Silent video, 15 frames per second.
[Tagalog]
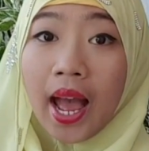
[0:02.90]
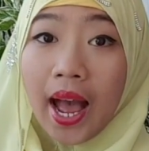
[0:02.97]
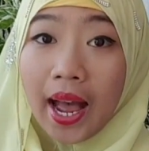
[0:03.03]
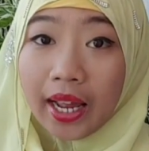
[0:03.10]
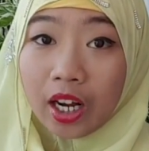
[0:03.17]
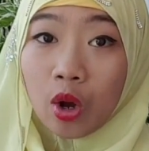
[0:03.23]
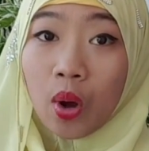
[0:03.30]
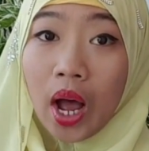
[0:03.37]

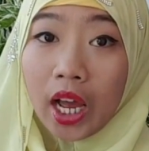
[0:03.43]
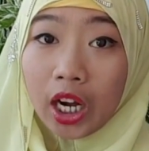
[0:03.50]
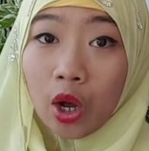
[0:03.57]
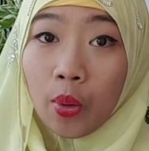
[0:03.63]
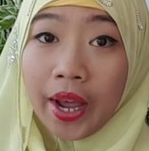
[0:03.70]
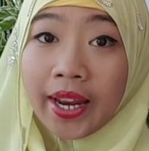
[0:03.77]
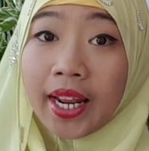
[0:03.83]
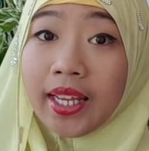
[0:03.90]

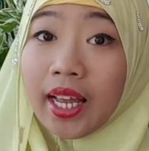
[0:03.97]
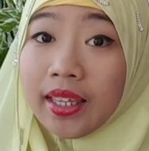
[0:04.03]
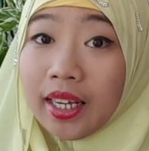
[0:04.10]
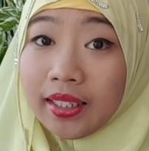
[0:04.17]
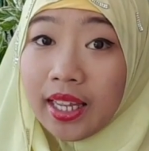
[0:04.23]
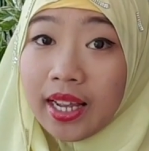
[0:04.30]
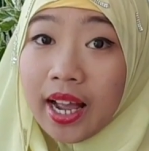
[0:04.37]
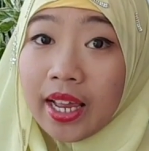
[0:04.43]
Araw-araw ay
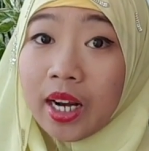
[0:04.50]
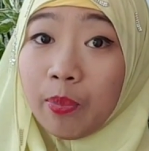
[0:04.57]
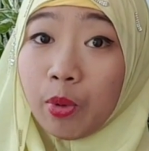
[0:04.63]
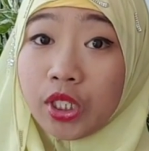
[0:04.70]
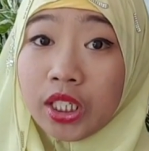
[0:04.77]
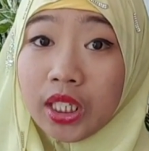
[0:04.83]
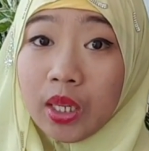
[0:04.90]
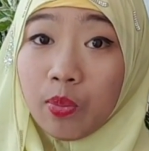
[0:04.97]
nadadagdagan ng
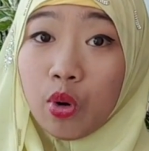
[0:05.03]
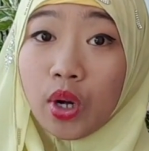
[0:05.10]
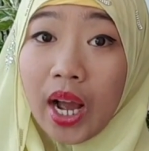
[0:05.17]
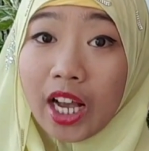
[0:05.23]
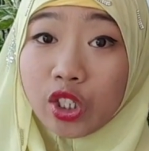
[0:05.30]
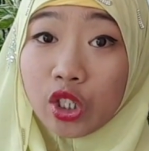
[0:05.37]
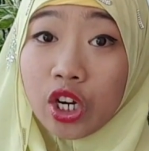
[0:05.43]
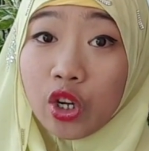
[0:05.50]
positibong
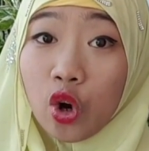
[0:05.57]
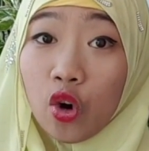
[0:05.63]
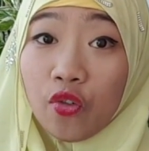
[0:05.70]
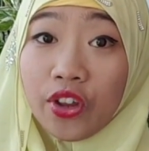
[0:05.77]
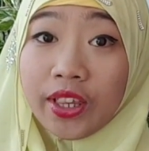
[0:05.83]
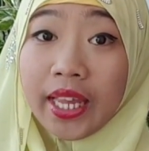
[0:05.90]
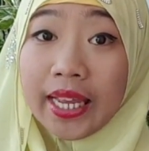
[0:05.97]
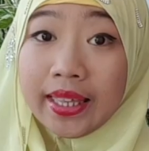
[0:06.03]
kaso ng
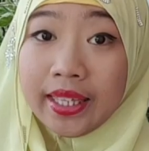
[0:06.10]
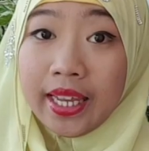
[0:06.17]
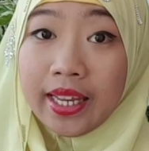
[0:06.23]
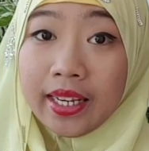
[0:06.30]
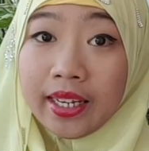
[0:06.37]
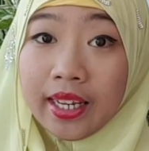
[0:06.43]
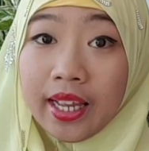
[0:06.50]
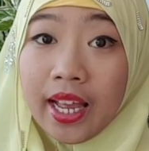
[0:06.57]

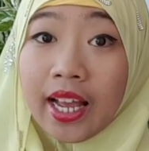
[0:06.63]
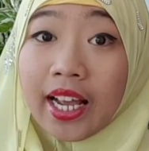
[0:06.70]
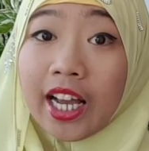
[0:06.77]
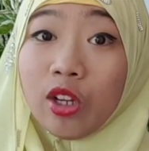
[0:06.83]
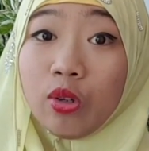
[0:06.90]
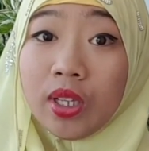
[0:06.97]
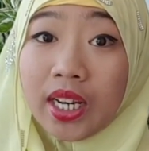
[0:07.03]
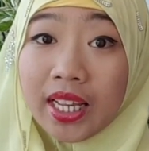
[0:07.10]
COVID-19.
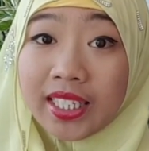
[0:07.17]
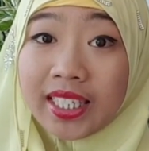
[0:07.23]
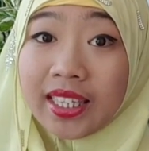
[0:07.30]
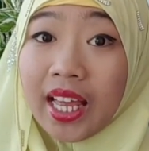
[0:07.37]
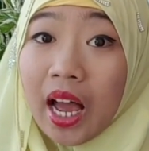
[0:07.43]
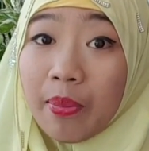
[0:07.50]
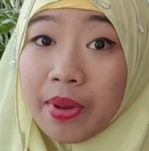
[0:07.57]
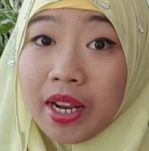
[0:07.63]
Ganun rin sa
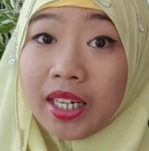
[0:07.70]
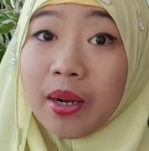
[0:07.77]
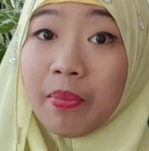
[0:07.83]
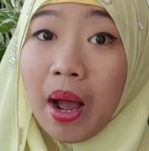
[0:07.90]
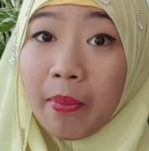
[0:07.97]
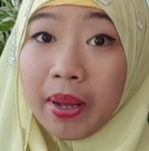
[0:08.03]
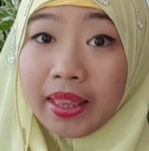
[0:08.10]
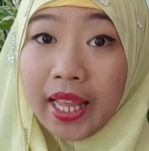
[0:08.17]
dami ng
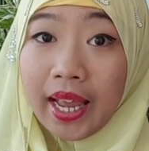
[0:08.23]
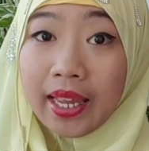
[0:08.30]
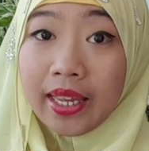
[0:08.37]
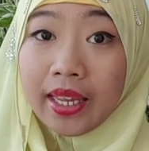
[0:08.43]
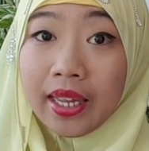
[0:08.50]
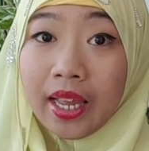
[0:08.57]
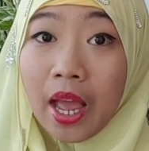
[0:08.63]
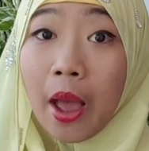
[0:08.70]
namamatay.
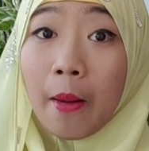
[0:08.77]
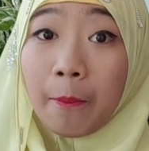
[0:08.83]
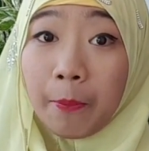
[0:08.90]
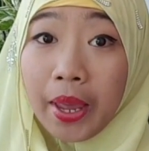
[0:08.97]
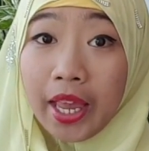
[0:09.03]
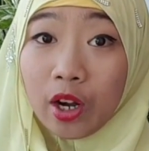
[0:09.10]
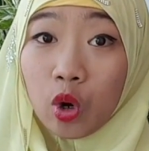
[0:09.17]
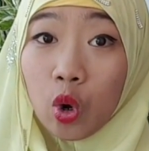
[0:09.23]

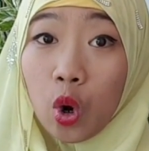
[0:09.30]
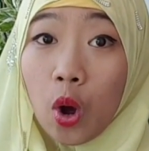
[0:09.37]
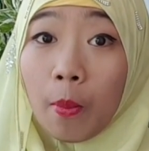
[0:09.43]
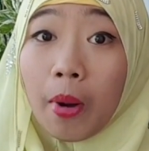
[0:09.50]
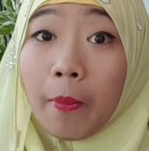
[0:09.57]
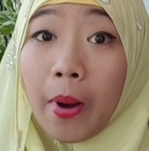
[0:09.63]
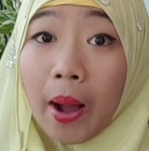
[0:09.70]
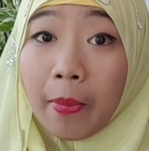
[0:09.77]
Pero
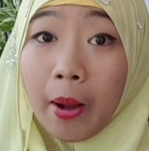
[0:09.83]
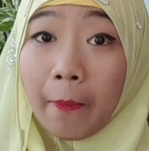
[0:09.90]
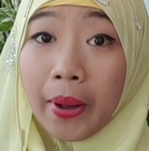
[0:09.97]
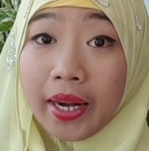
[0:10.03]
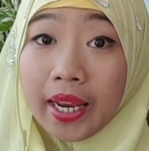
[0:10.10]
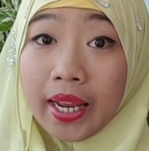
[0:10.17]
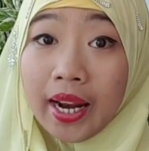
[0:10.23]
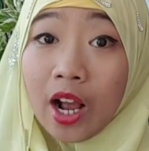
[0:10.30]
mababa
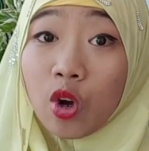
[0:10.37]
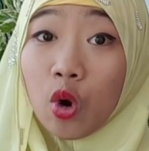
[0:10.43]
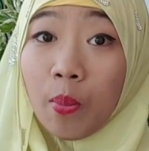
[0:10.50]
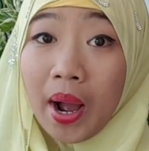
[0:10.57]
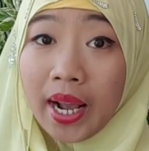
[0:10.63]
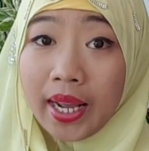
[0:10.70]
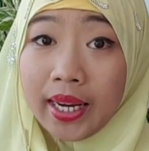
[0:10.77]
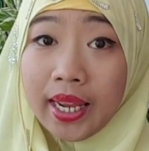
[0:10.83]
pa rin ang
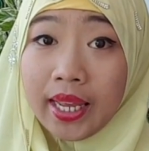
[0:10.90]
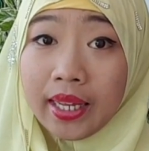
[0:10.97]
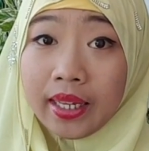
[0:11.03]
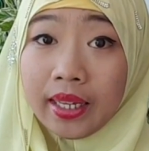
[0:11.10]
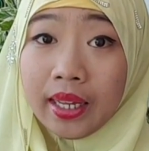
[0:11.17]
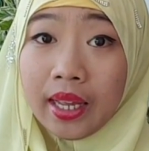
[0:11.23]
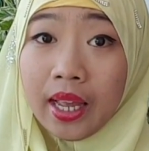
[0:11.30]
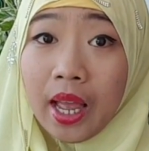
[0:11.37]
gumagaling.
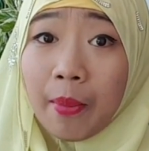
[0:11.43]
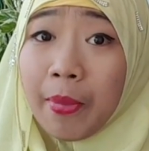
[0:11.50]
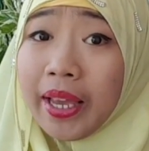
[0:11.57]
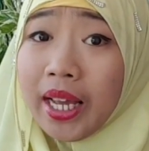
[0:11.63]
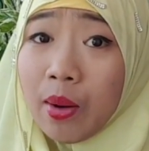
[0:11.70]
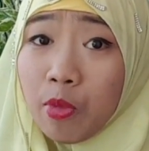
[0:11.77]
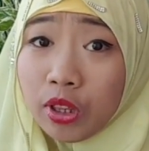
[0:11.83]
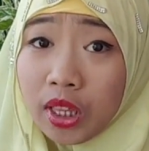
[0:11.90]
May
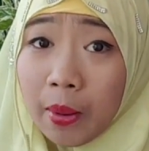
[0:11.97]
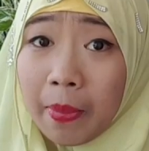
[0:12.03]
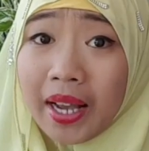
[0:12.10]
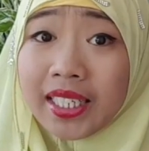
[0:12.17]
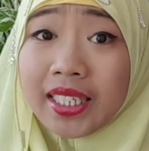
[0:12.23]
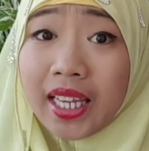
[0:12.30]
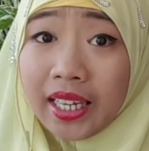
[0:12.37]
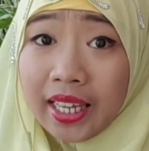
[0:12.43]
gamot na ba
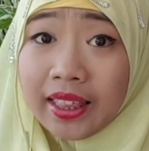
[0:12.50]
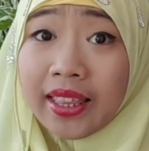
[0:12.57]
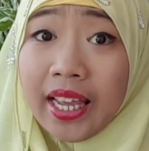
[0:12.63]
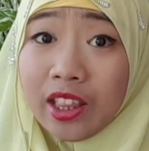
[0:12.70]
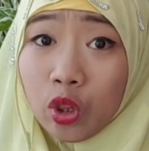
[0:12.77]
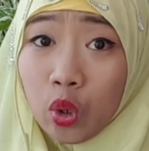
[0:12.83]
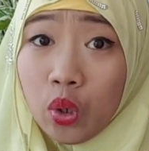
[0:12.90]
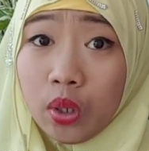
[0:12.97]
sa sakit na
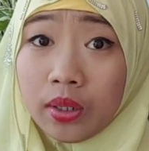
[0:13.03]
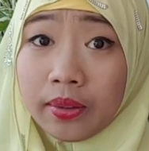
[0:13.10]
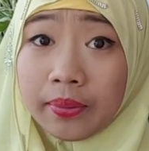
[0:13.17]
ito?